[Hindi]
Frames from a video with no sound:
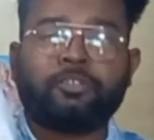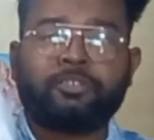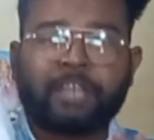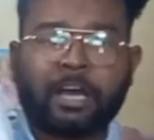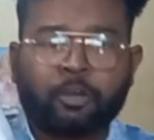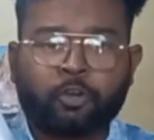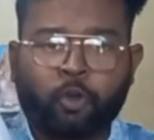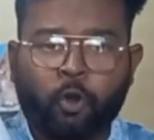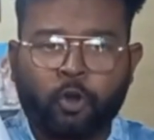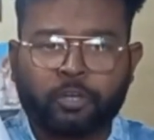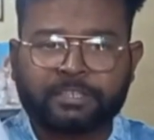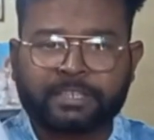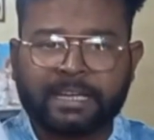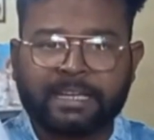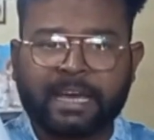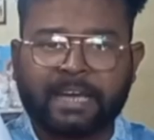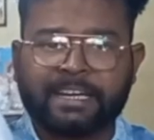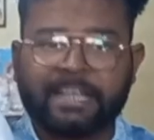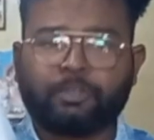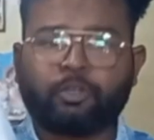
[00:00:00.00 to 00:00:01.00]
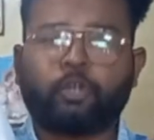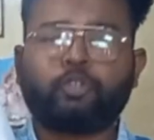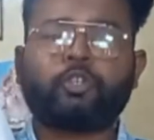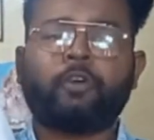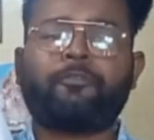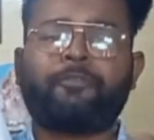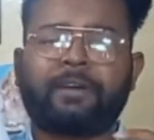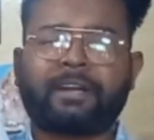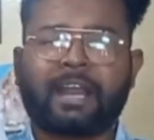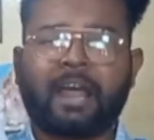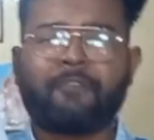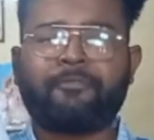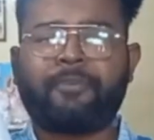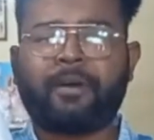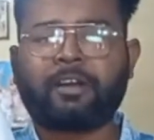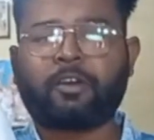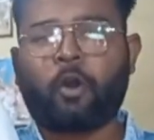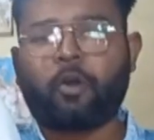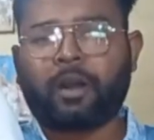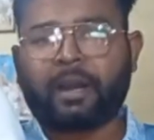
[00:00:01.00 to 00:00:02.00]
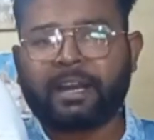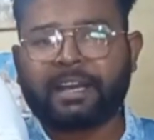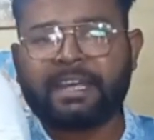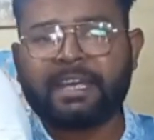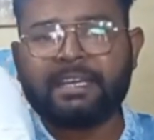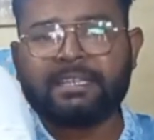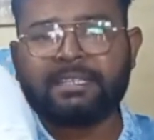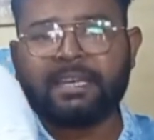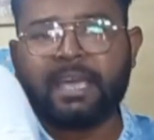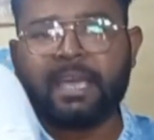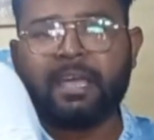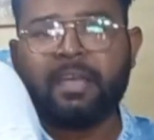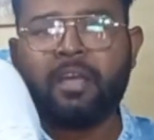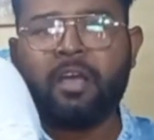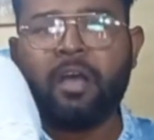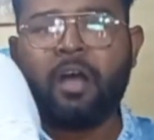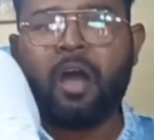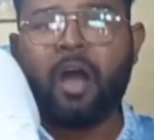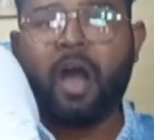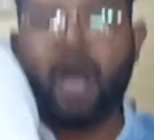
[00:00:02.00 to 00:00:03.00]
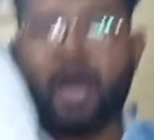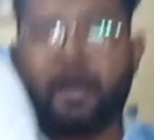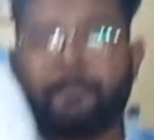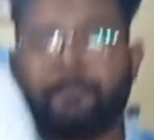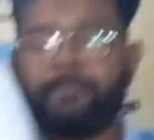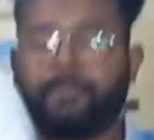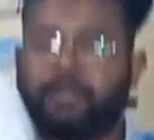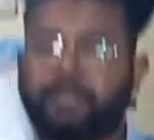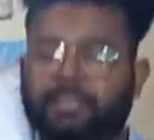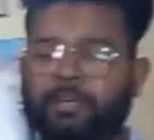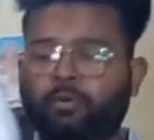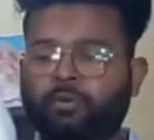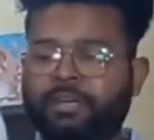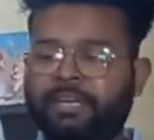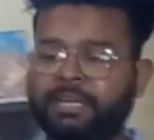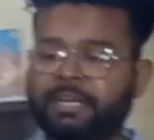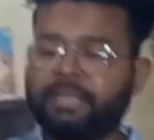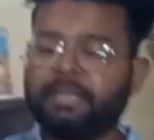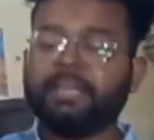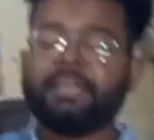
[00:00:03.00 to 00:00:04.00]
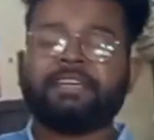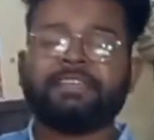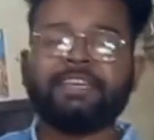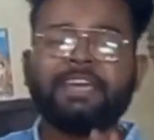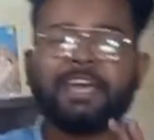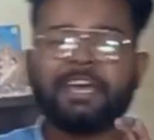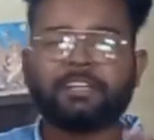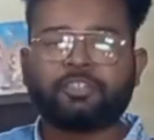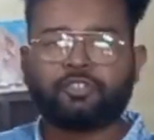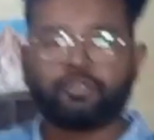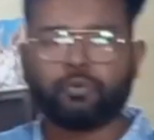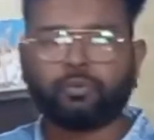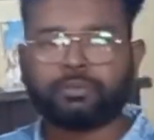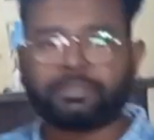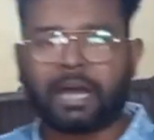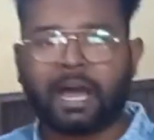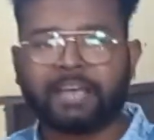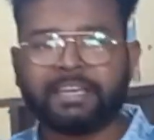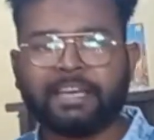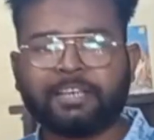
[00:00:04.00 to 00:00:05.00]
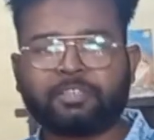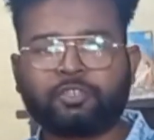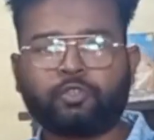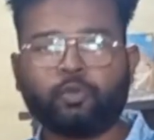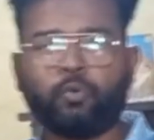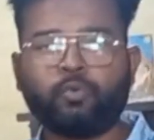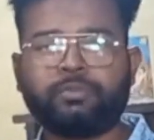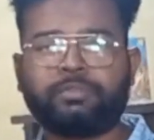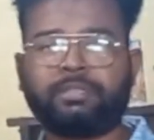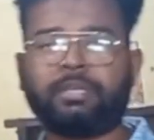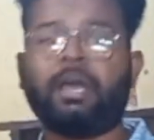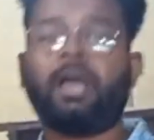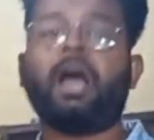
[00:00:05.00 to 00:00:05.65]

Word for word: संकोच नहीं करिए दोस्तों फटाफट ऑर्डर कीजिए आप क्योंकि ये जूता ये शूज